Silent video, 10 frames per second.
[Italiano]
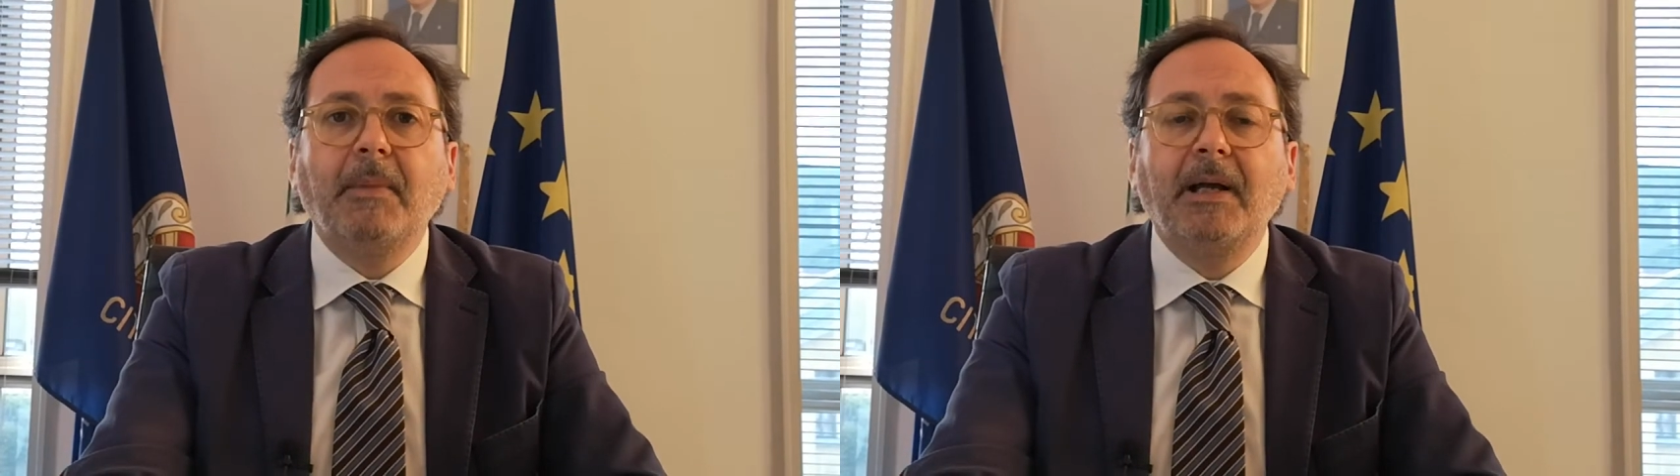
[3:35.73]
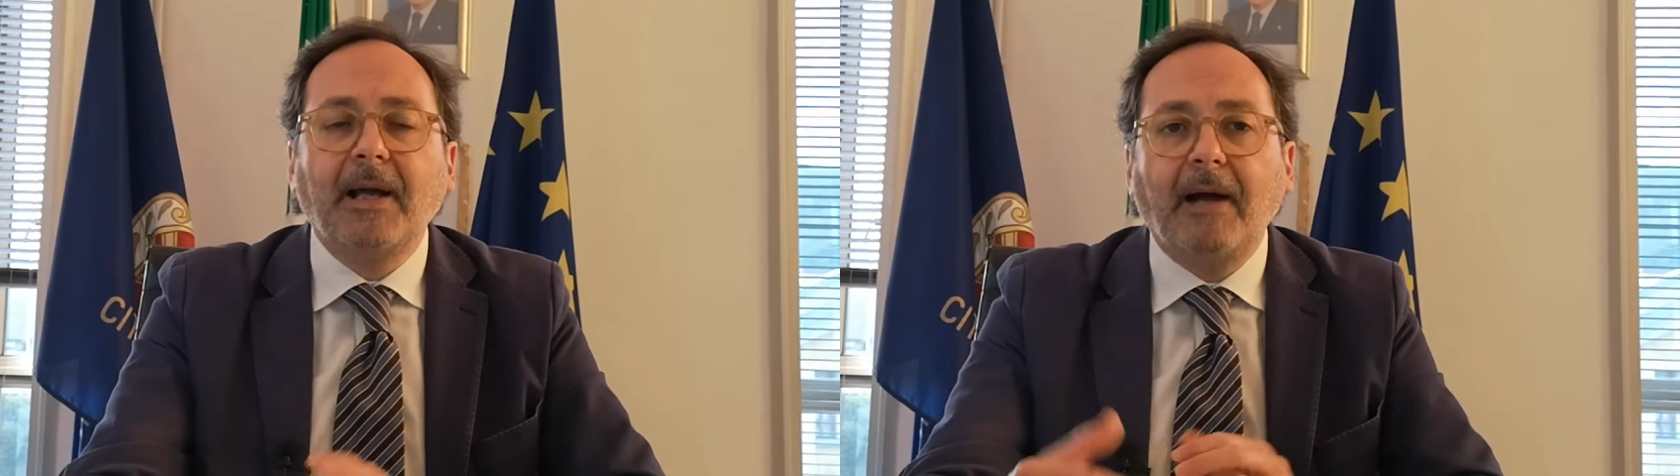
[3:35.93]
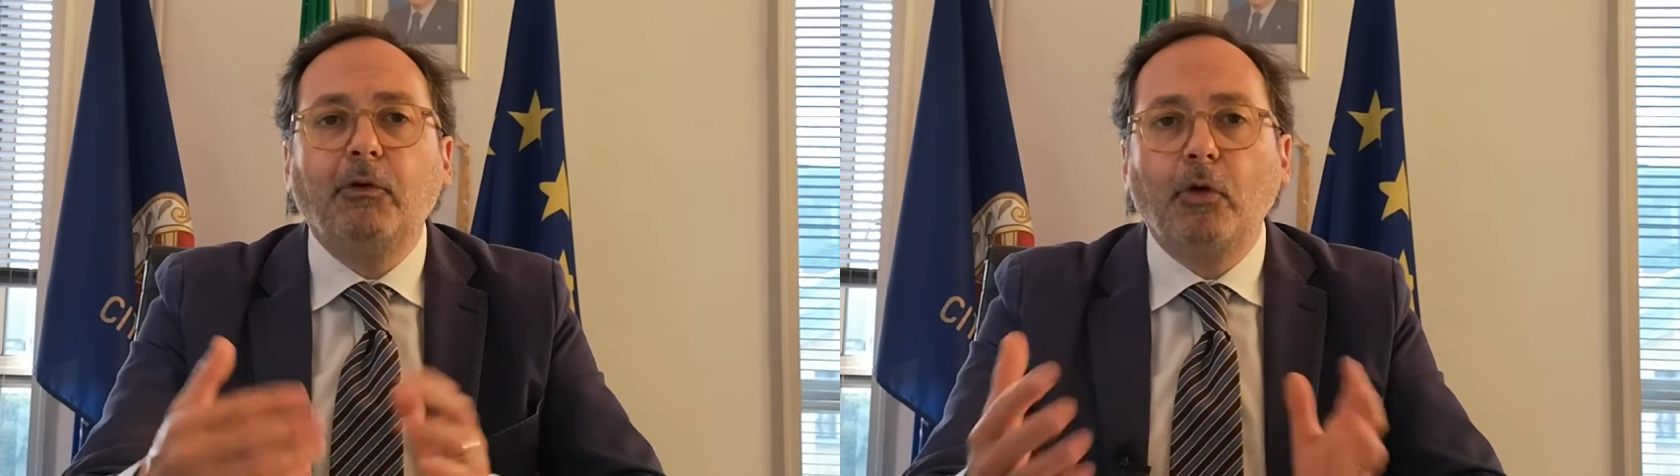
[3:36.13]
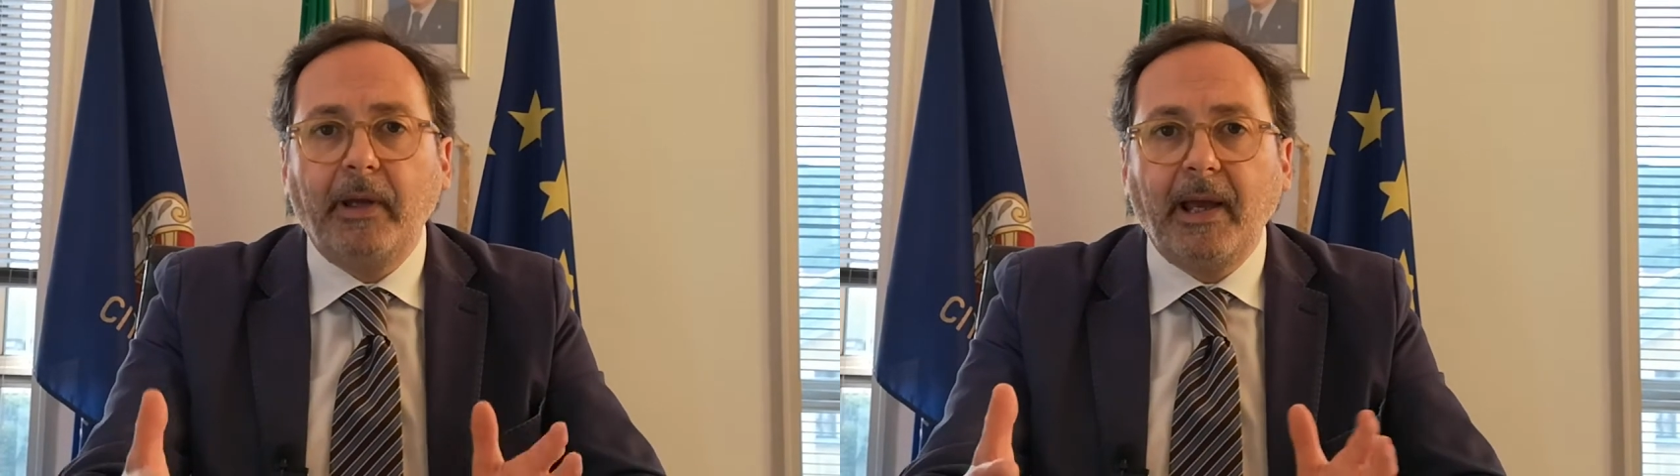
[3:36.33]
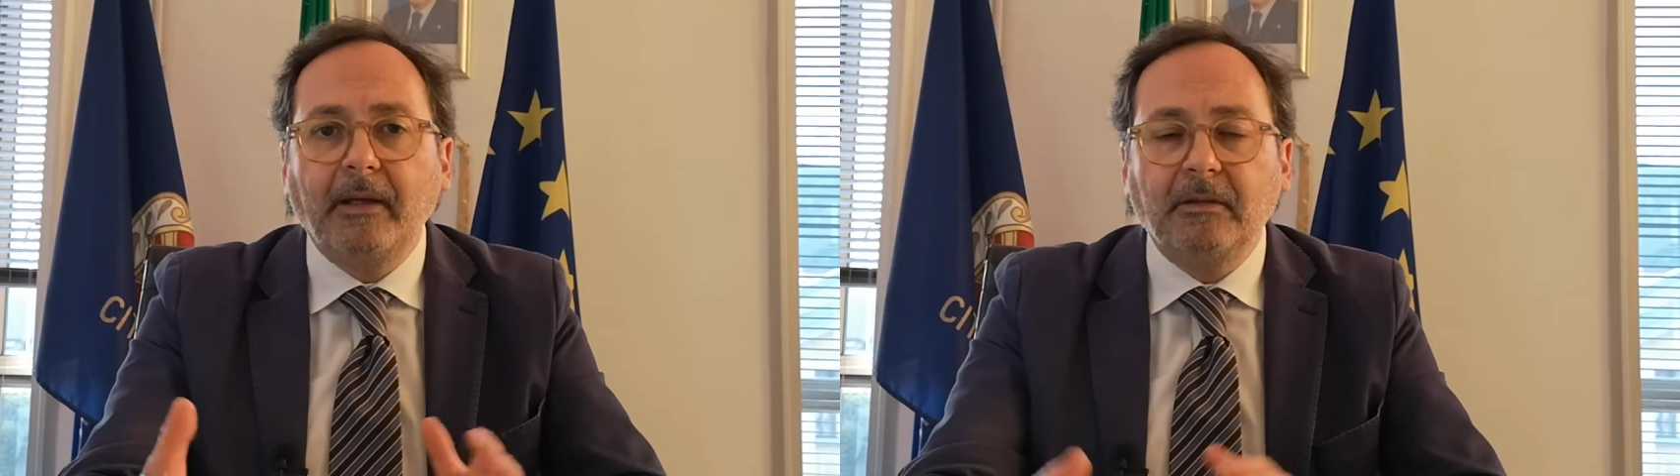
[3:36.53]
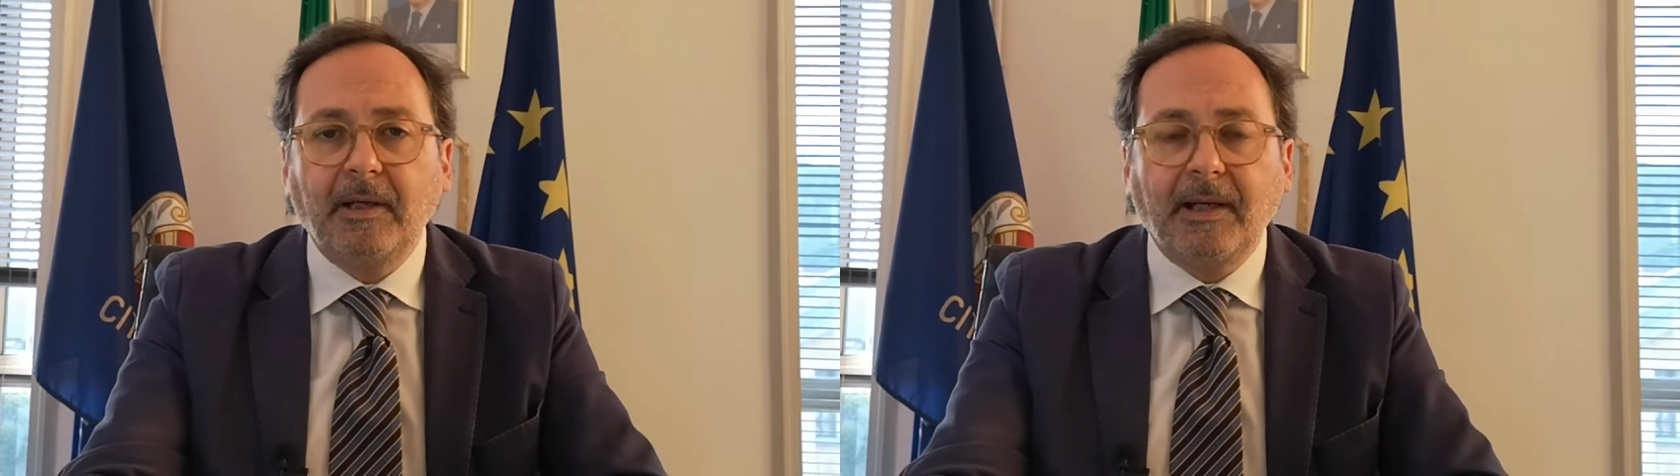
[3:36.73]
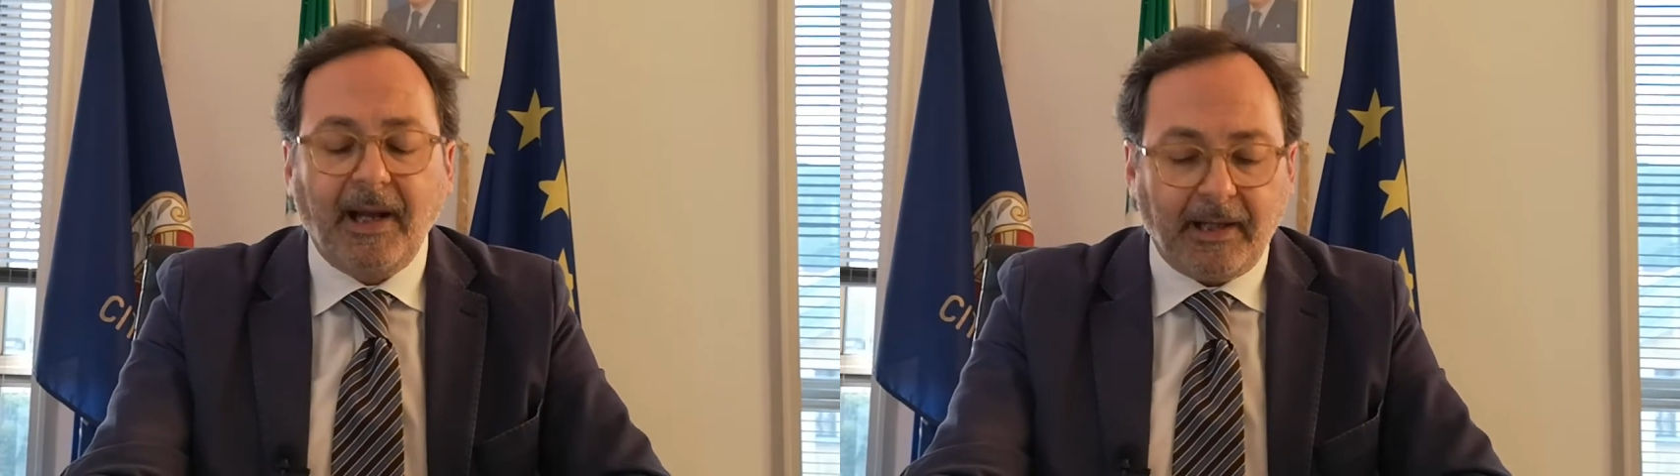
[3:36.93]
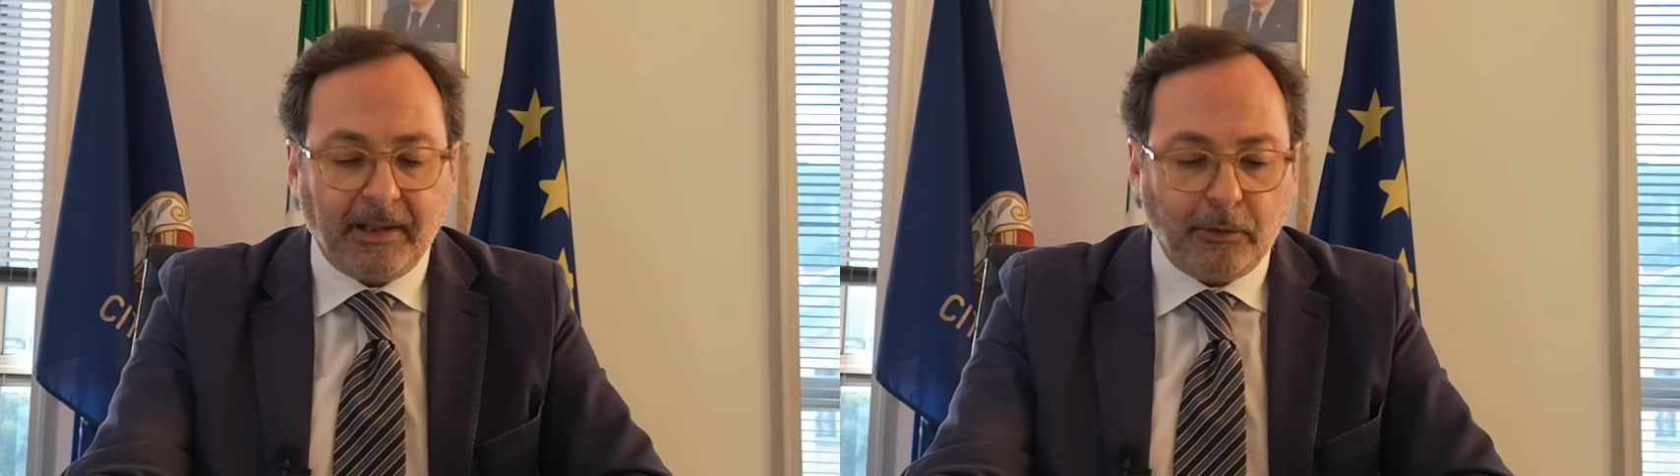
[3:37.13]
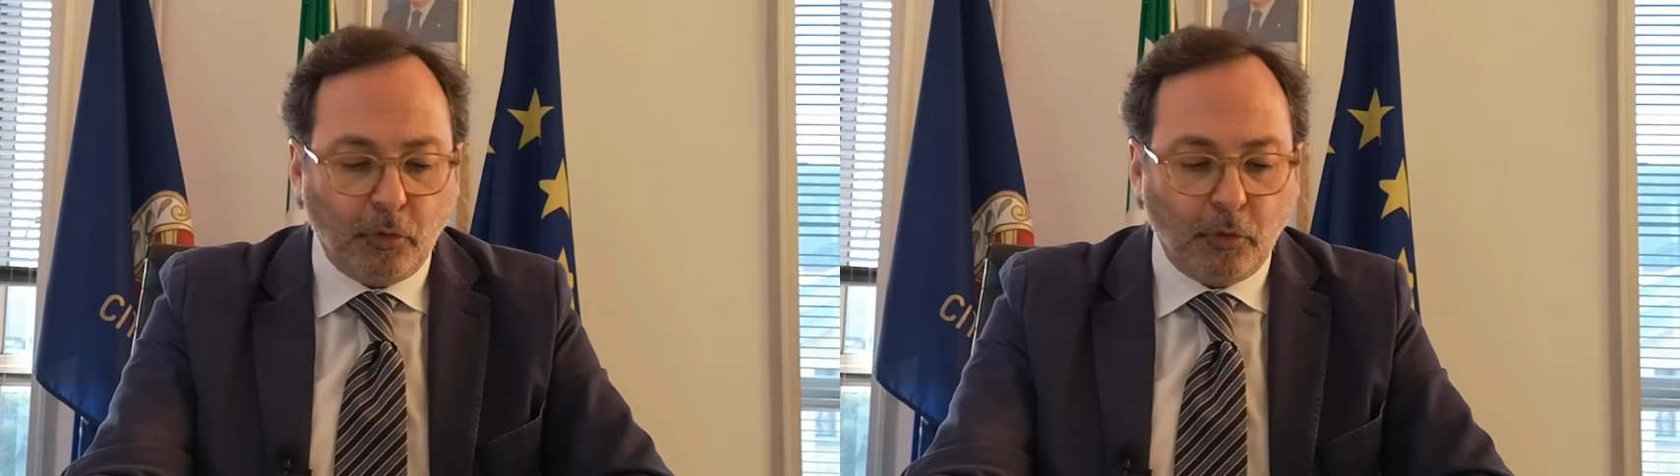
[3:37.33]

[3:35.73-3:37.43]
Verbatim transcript: mancavano e a integrare